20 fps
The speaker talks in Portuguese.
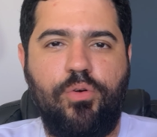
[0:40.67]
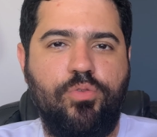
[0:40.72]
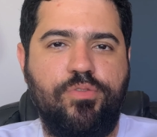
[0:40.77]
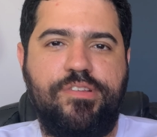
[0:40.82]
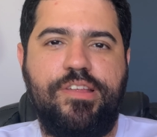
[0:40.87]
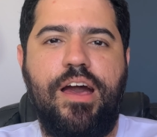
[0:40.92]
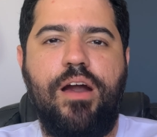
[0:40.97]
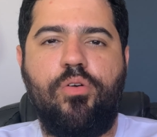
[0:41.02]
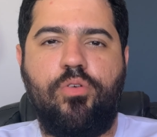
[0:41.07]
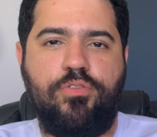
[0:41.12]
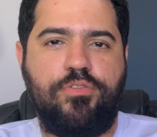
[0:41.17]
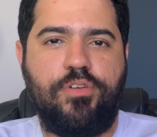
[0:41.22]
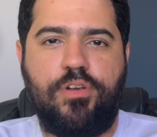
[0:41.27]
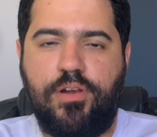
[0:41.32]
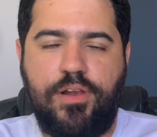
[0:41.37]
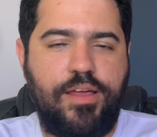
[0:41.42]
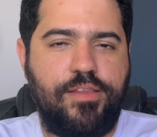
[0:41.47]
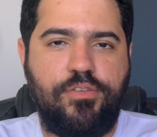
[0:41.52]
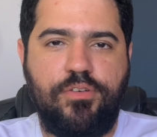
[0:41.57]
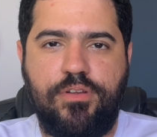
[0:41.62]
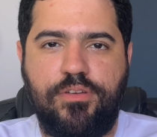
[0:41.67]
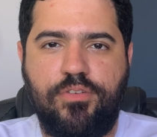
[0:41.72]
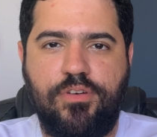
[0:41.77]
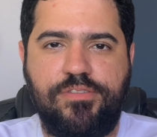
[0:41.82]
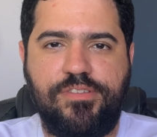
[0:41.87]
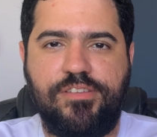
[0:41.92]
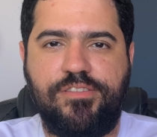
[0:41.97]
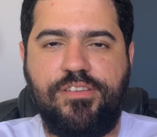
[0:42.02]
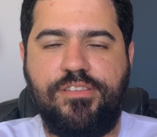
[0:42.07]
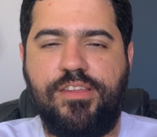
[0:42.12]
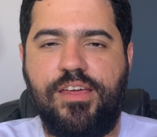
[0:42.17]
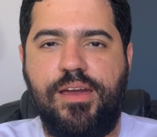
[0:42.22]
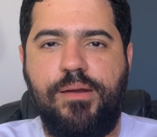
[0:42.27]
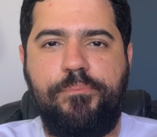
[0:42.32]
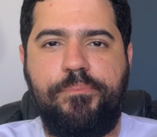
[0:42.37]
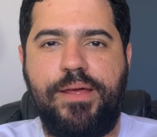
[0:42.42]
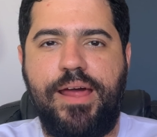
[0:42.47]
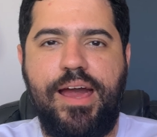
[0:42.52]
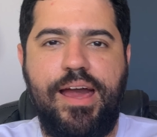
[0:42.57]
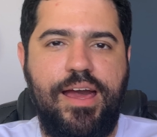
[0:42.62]
usar a controladora do
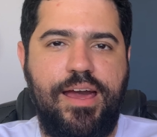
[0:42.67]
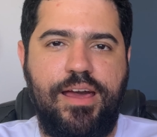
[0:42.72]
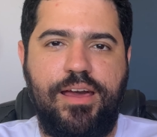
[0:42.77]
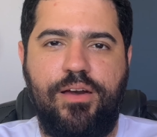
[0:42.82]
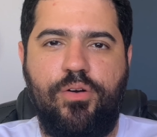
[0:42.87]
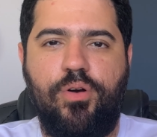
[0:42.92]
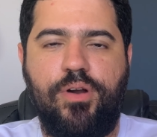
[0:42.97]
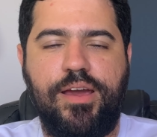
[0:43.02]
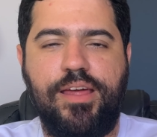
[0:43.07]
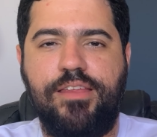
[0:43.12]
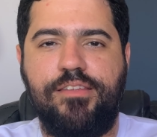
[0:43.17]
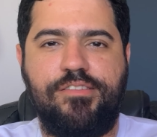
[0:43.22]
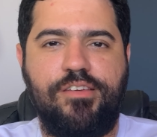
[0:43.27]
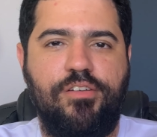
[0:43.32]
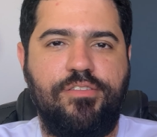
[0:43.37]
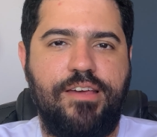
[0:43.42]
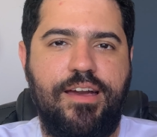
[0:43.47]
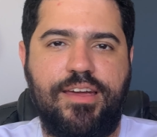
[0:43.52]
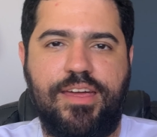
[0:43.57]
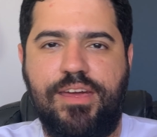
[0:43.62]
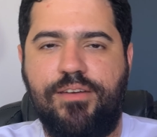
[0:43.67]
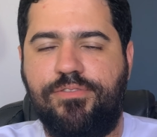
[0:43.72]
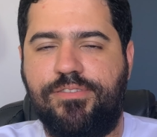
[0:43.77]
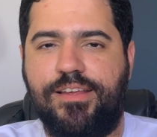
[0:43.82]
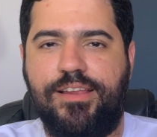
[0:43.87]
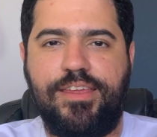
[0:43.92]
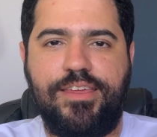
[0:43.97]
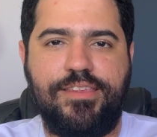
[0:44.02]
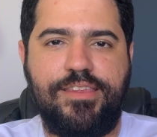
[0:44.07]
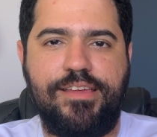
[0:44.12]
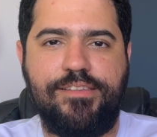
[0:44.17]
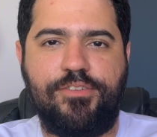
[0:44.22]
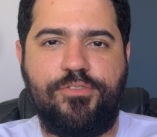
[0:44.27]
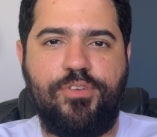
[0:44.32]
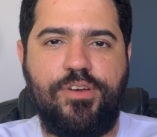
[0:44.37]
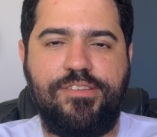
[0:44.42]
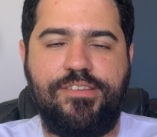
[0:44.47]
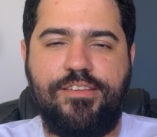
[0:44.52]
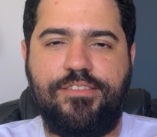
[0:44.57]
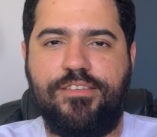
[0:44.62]
SSD para organizar os arquivos ali dentro
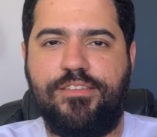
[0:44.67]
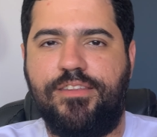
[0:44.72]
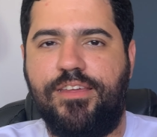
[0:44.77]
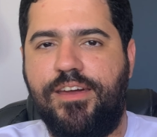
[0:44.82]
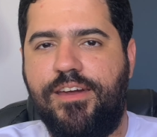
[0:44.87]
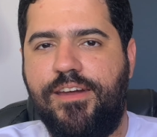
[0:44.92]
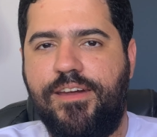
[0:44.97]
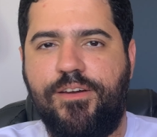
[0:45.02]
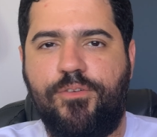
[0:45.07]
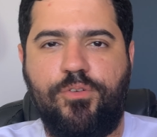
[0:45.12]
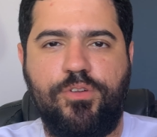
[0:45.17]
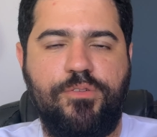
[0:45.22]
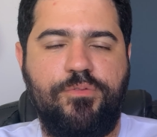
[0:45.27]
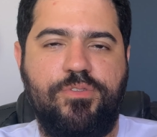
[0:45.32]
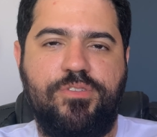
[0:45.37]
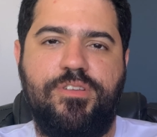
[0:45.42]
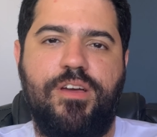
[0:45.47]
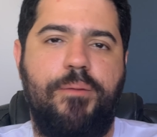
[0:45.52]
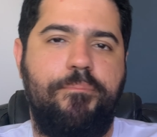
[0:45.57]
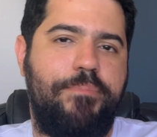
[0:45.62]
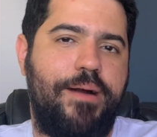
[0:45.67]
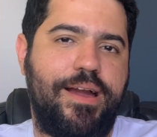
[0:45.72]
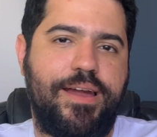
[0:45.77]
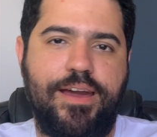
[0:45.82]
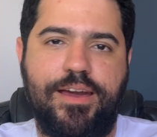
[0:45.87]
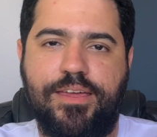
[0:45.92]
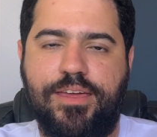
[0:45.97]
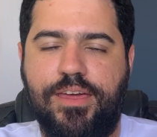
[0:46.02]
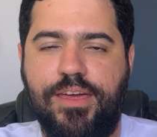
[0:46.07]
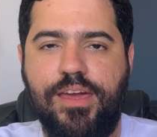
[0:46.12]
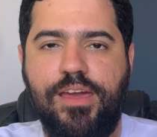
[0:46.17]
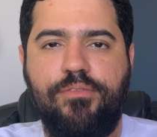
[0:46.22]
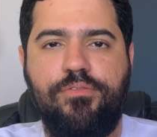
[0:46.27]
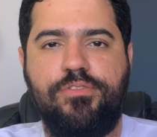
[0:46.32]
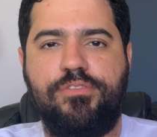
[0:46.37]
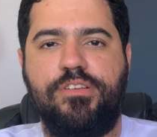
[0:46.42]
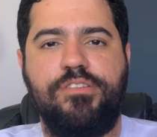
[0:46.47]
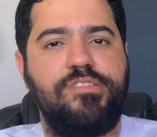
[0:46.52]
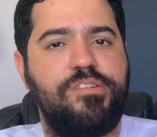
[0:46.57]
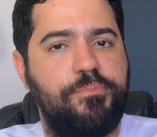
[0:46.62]
do SSD, quando você apaga
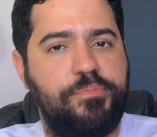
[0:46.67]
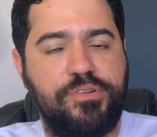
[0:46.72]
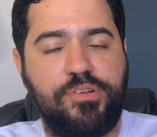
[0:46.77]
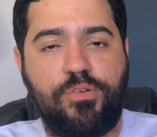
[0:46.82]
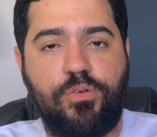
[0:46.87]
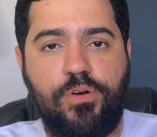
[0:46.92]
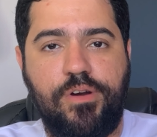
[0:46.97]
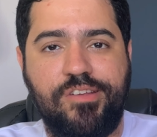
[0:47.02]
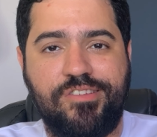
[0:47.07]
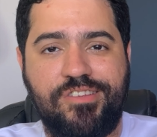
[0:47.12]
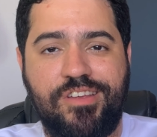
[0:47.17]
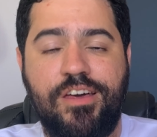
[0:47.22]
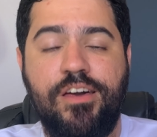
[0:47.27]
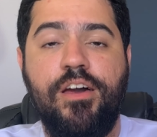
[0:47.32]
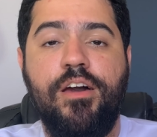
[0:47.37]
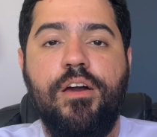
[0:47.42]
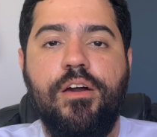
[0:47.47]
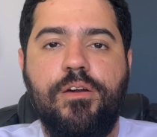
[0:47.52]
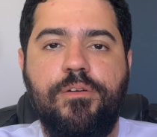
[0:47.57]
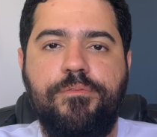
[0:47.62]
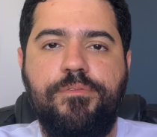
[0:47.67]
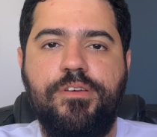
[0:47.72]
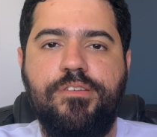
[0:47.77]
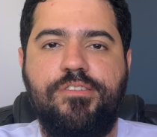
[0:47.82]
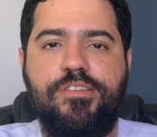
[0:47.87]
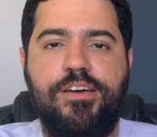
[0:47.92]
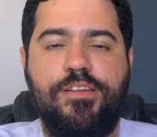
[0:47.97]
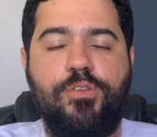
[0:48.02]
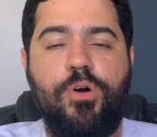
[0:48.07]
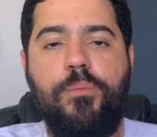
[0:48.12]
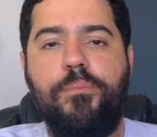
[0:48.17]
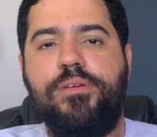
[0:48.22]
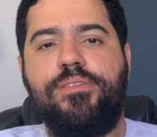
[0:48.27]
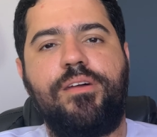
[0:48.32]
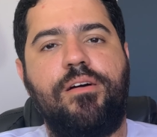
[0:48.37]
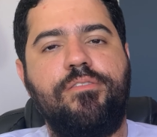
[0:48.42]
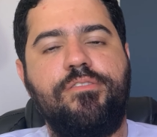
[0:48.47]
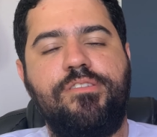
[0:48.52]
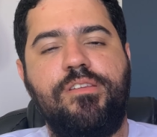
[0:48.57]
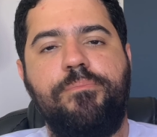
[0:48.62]
arquivos, esse tipo de coisa, visando
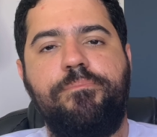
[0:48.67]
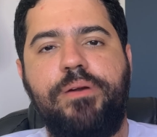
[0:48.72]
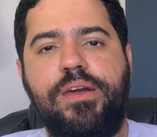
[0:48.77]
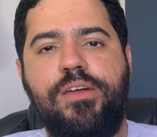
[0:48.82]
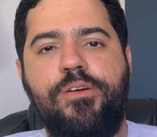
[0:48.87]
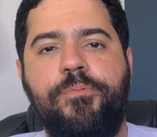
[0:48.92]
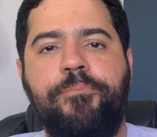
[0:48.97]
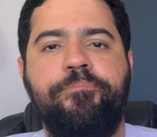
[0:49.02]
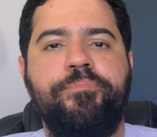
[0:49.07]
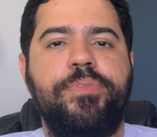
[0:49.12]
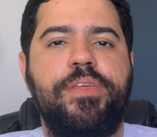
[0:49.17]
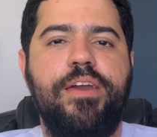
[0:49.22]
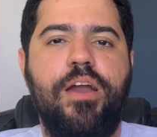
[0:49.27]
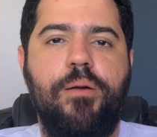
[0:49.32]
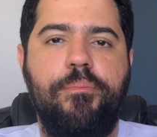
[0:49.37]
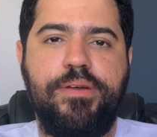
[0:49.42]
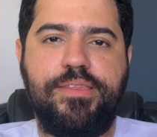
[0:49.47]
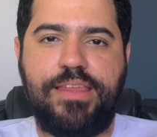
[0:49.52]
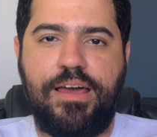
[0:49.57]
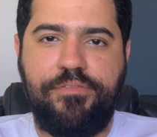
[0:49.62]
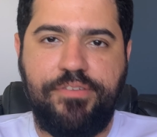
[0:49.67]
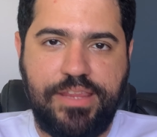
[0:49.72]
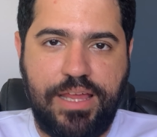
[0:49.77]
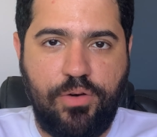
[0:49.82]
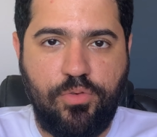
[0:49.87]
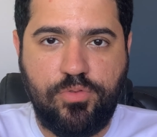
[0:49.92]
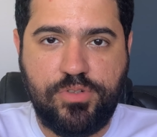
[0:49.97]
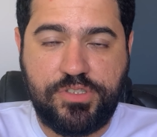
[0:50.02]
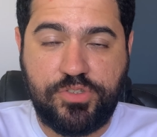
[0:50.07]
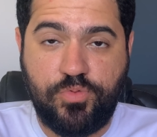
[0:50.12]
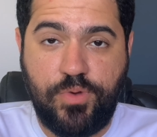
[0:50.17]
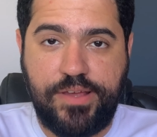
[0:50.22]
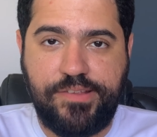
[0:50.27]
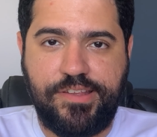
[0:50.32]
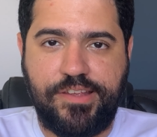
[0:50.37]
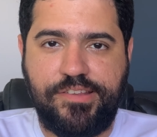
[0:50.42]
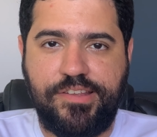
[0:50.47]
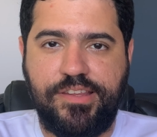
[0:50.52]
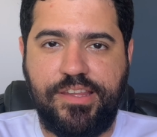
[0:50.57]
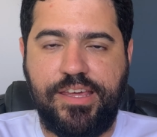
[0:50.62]
aumentar o desempenho e aumentar a vida útil do
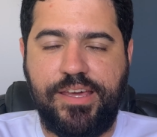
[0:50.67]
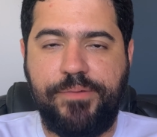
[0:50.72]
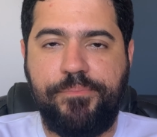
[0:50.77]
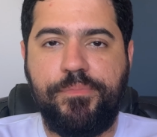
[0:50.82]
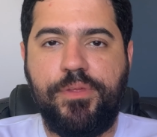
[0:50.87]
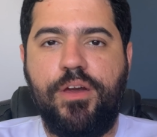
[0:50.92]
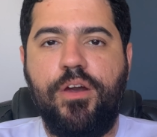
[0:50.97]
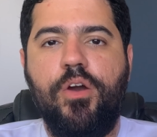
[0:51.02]
SSD.